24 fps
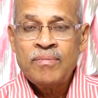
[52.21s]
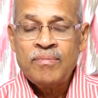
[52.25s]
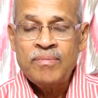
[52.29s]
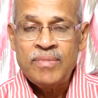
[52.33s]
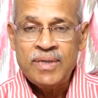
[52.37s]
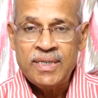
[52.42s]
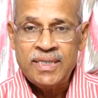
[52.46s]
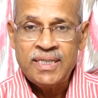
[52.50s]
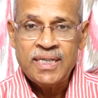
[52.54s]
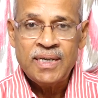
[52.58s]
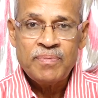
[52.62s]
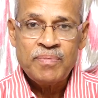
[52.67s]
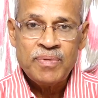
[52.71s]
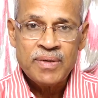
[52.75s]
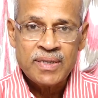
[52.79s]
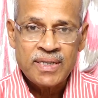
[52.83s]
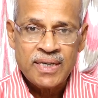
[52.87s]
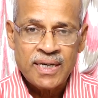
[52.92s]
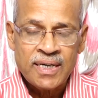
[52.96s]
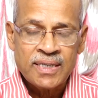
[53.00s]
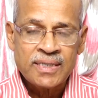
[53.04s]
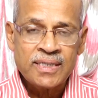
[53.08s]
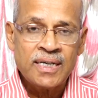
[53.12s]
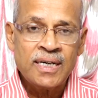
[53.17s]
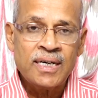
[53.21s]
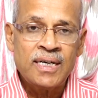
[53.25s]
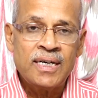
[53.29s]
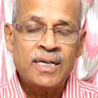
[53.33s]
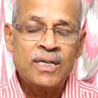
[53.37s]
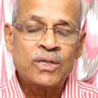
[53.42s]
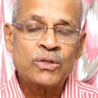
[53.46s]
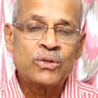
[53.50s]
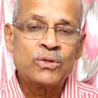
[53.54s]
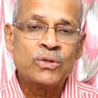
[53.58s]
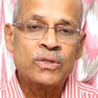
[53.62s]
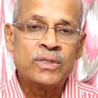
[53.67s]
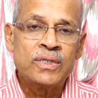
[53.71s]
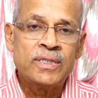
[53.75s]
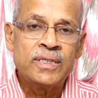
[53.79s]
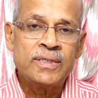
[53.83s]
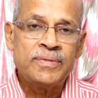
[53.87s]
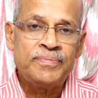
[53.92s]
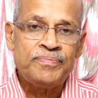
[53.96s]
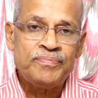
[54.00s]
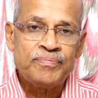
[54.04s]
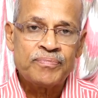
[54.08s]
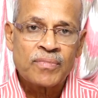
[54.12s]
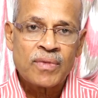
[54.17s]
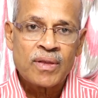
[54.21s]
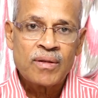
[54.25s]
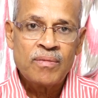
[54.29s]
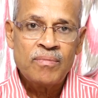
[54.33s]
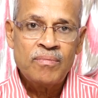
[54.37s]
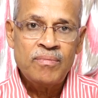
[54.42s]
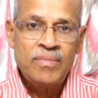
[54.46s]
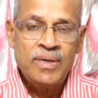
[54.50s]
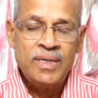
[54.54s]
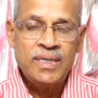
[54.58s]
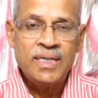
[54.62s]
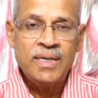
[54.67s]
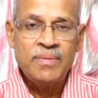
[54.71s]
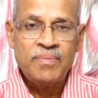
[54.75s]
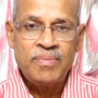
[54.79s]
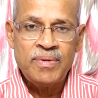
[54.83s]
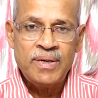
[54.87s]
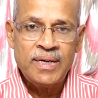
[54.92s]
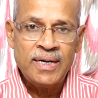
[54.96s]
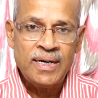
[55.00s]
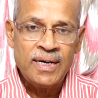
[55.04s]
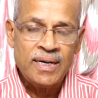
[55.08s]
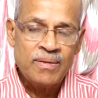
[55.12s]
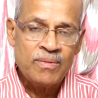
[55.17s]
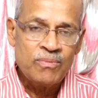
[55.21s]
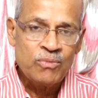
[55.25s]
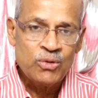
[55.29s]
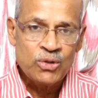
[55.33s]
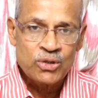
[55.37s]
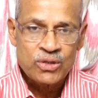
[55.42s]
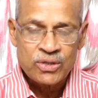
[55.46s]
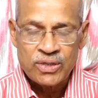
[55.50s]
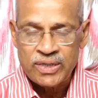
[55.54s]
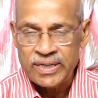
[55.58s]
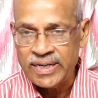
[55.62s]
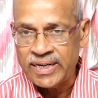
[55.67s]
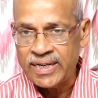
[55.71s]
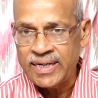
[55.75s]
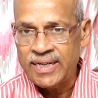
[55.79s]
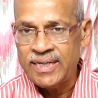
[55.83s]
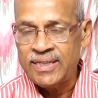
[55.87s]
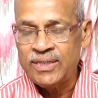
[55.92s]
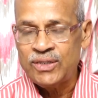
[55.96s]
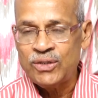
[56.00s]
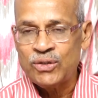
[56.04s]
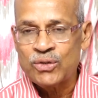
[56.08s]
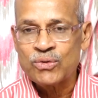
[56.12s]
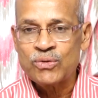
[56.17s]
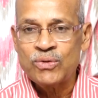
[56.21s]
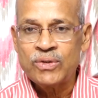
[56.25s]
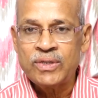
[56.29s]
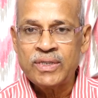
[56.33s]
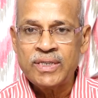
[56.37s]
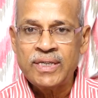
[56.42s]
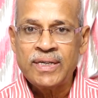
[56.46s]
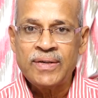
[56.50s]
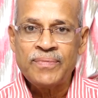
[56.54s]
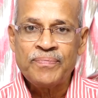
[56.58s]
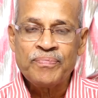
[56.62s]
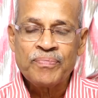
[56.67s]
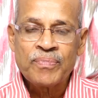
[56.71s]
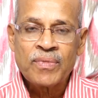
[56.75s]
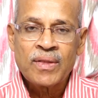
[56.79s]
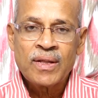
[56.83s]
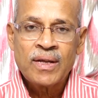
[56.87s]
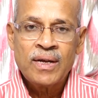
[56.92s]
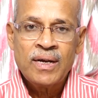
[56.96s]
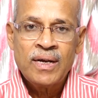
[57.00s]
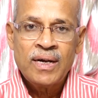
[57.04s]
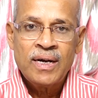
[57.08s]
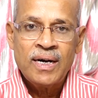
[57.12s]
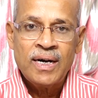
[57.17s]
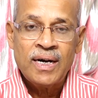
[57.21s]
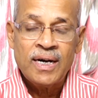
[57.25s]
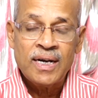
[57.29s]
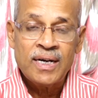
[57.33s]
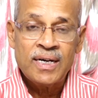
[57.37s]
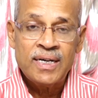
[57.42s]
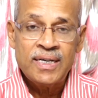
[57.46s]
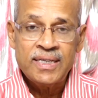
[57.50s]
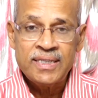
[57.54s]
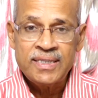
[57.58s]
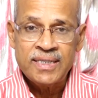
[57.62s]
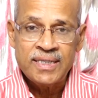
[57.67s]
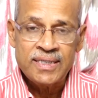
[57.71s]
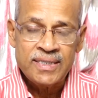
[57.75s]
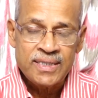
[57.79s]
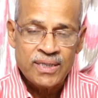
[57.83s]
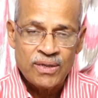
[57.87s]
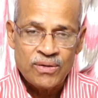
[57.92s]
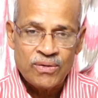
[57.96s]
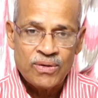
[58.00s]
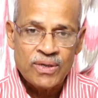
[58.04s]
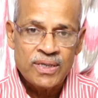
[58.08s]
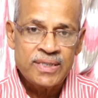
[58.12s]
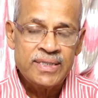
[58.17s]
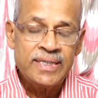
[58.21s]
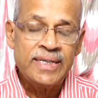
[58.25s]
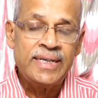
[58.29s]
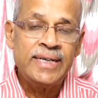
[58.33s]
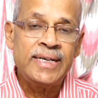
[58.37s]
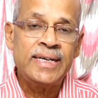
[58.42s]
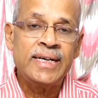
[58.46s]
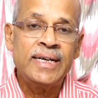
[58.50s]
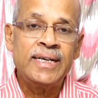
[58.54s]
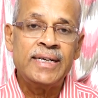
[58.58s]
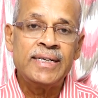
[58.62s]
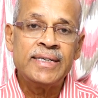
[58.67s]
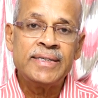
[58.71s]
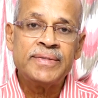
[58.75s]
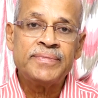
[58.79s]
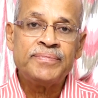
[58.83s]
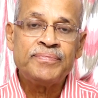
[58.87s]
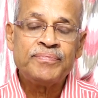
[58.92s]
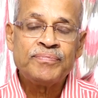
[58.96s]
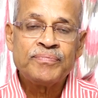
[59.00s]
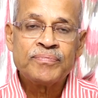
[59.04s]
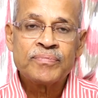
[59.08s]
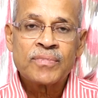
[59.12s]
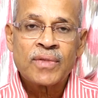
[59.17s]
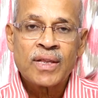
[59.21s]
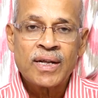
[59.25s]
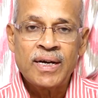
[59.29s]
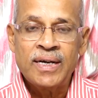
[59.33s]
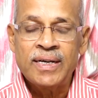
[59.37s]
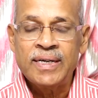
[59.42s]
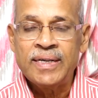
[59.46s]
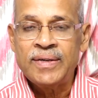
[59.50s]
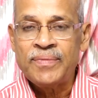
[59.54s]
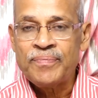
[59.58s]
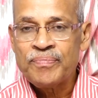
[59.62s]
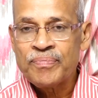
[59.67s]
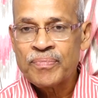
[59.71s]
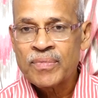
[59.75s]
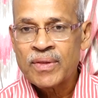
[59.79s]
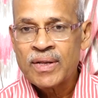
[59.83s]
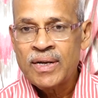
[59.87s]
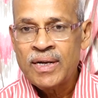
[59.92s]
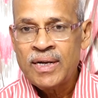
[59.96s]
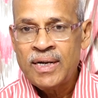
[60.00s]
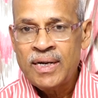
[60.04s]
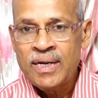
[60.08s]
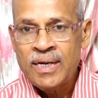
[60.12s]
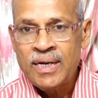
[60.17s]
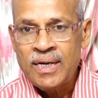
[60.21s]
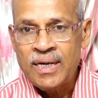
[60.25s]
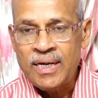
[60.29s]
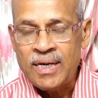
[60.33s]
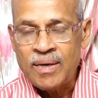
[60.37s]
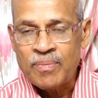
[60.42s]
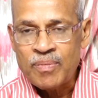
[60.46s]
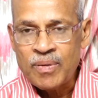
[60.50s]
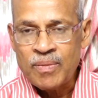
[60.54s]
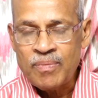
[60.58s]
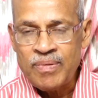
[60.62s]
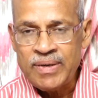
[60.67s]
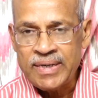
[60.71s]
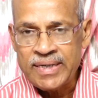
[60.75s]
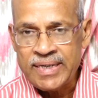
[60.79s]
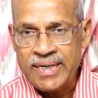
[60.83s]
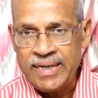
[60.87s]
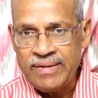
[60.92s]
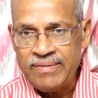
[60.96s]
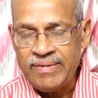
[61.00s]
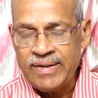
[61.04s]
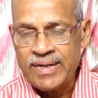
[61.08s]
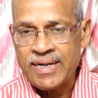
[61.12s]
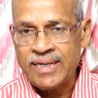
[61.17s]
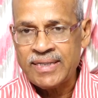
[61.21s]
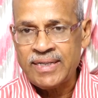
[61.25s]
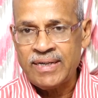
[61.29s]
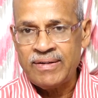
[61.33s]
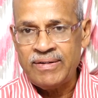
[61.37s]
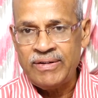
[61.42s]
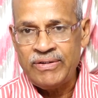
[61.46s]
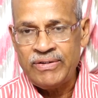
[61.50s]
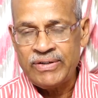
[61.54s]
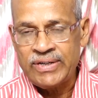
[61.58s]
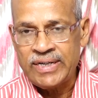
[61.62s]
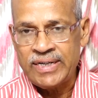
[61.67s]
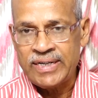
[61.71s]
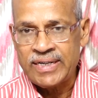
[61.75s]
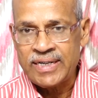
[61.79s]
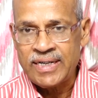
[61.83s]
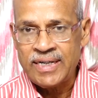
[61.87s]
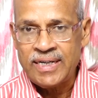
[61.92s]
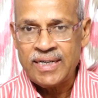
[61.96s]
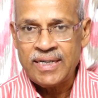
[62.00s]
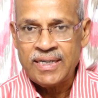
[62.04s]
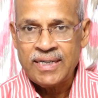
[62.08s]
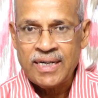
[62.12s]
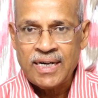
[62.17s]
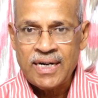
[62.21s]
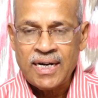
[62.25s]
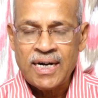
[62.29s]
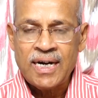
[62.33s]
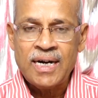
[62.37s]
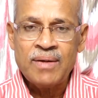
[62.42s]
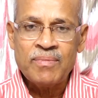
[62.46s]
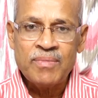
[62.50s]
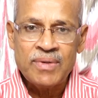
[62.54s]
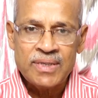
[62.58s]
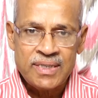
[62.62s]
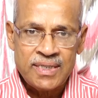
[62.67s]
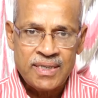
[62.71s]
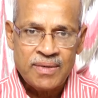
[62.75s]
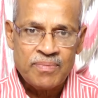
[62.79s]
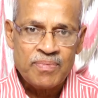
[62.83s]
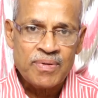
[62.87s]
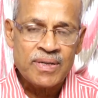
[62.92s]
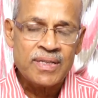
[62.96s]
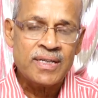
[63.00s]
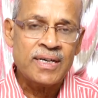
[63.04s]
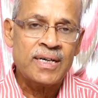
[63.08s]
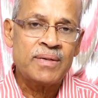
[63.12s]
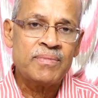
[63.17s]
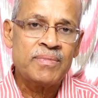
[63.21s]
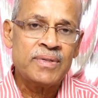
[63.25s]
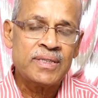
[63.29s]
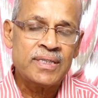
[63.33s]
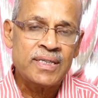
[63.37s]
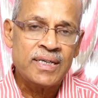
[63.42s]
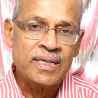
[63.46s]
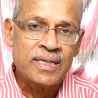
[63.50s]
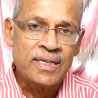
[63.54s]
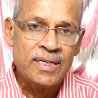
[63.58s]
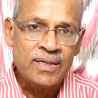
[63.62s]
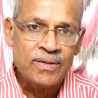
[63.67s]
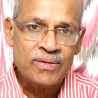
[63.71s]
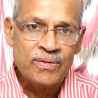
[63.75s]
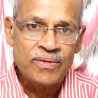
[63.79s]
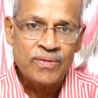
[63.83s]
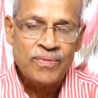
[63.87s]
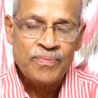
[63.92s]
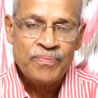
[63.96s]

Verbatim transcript: బీజేపీ తహతహలాడుతోంది బీజేపీ ఆల్మోస్ట్ నిర్ణయం తీసుకుంది ఆల్రెడీ చర్చలు కూడా జరిగాయి అని రిపబ్లిక్ టీవీ కథనం ఏమిటంటే ఆ మధ్య ప్రధానమంత్రి గారు